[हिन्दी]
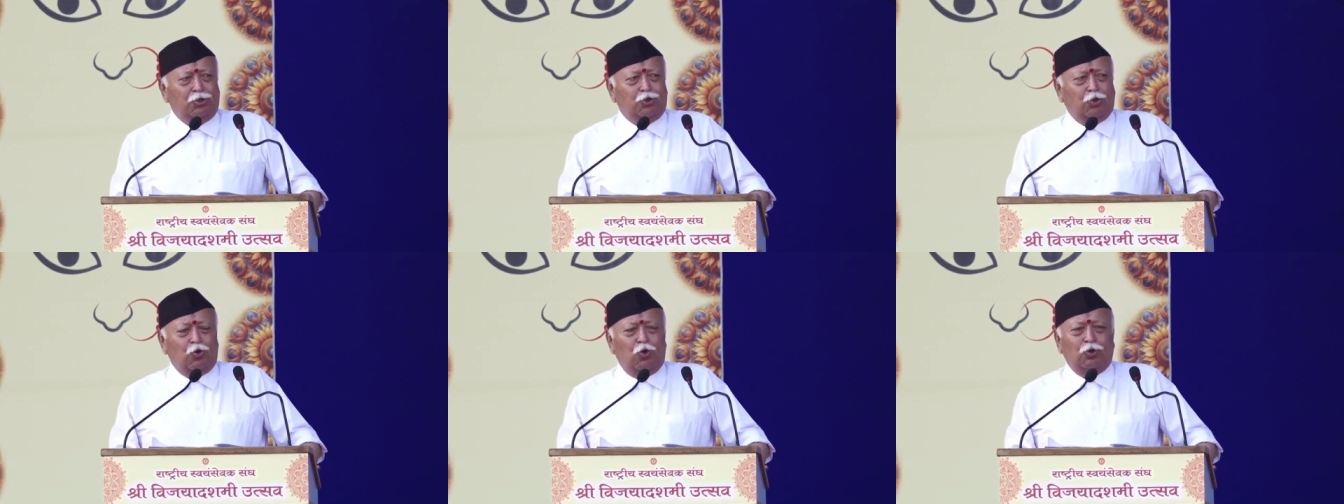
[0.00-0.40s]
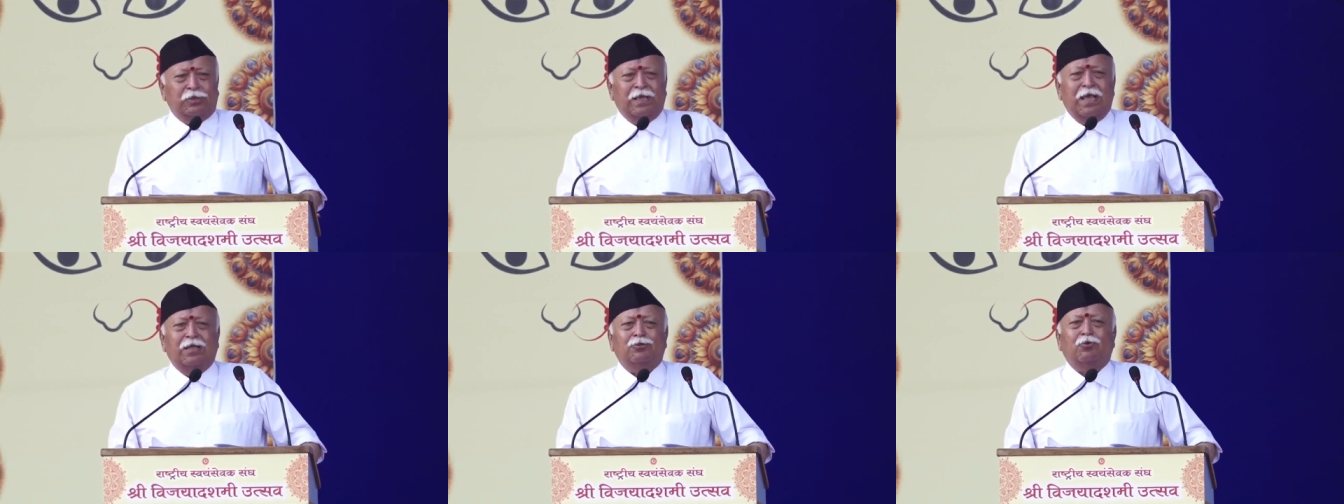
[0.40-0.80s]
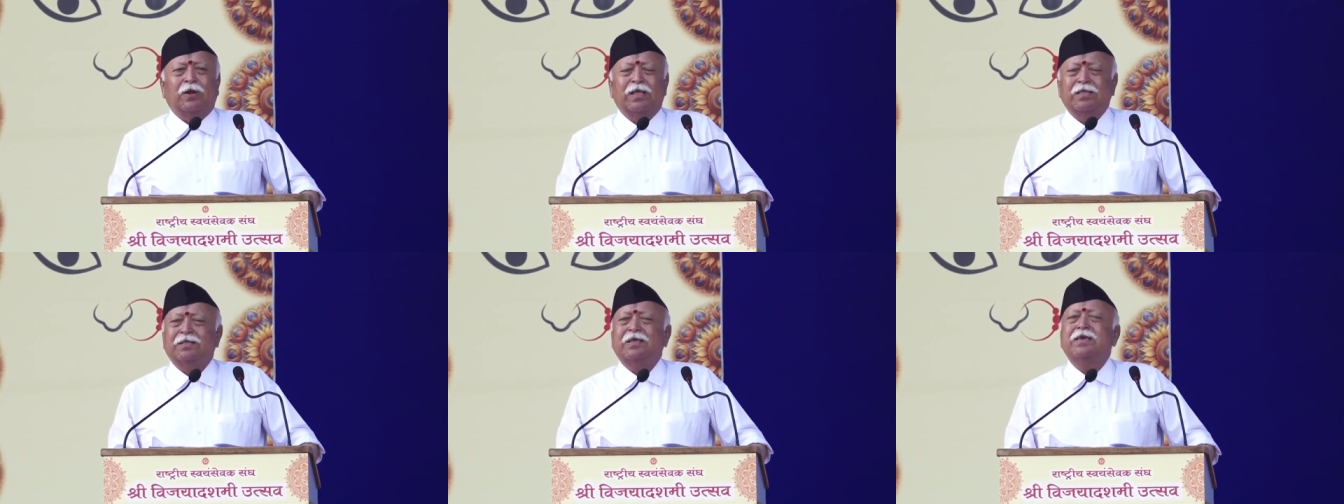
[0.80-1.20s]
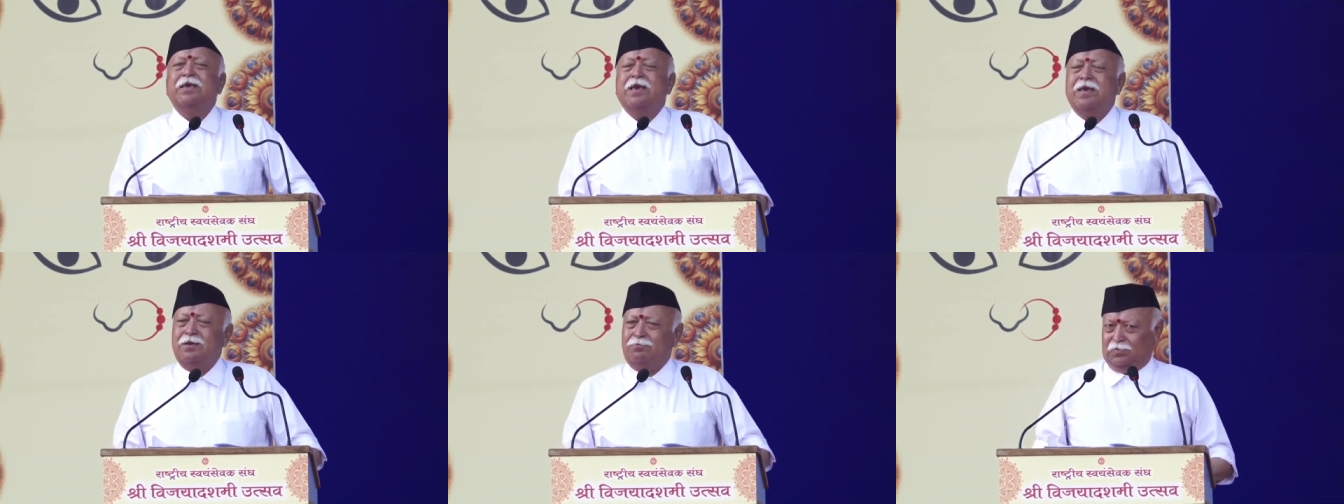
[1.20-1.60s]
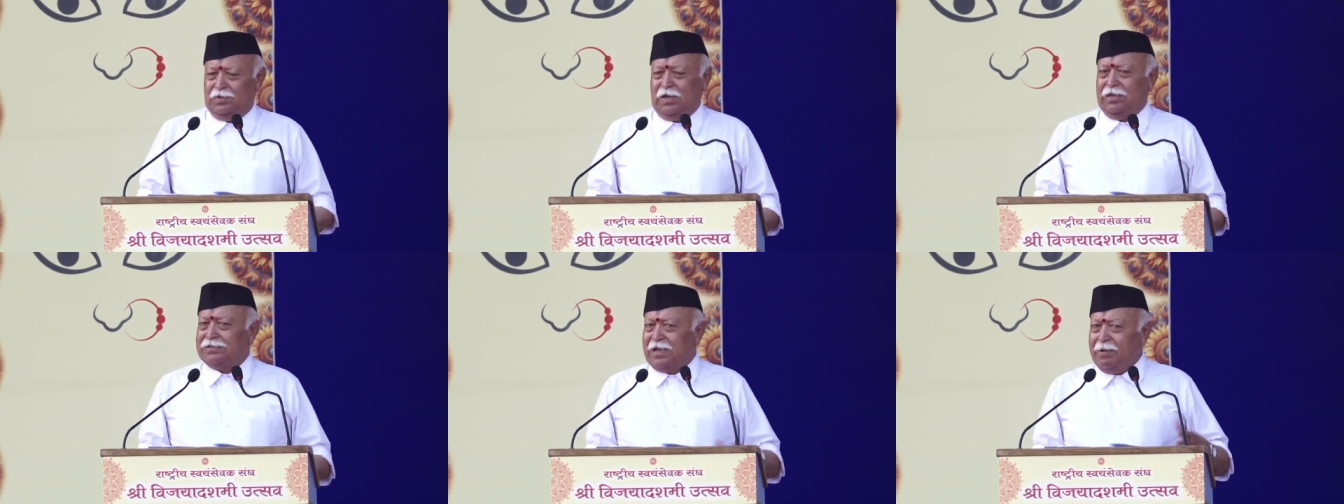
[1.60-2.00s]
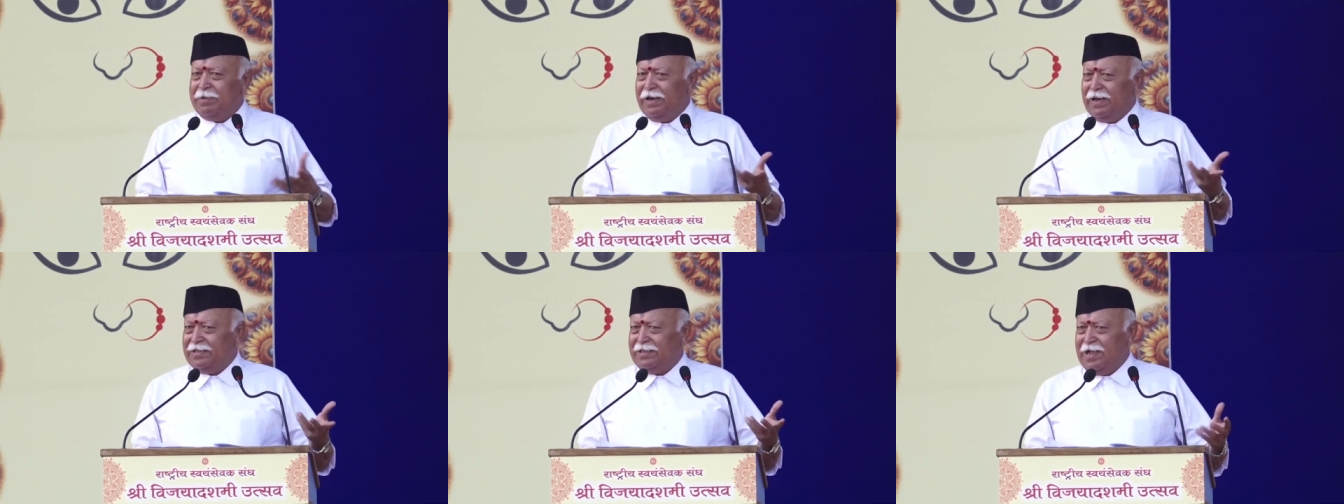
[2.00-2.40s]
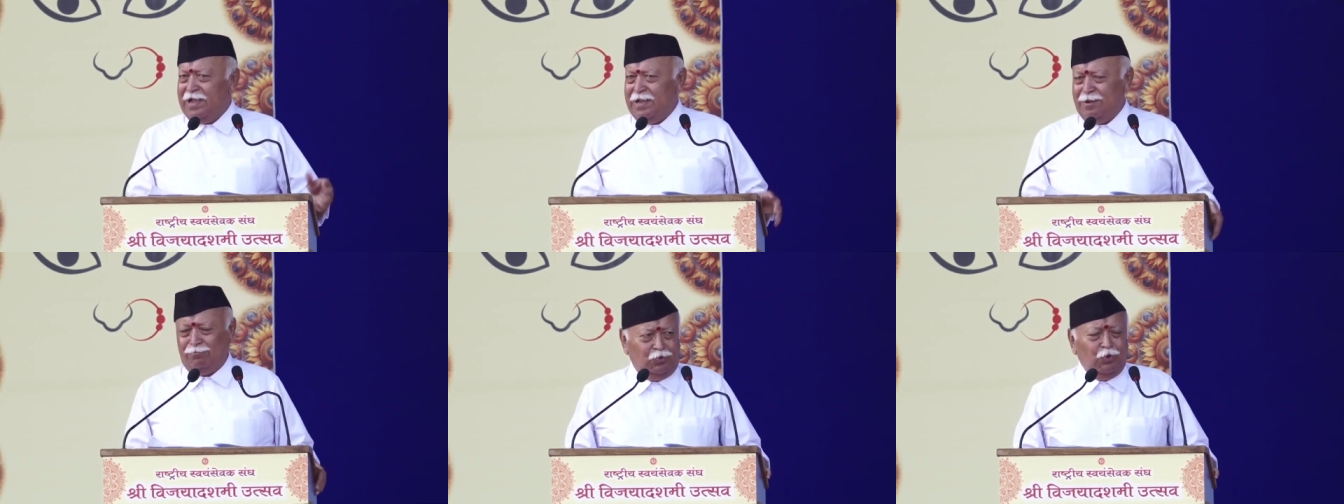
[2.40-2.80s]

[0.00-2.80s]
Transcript: चुनौतियां तो रहती ही है अच्छा भी रहता है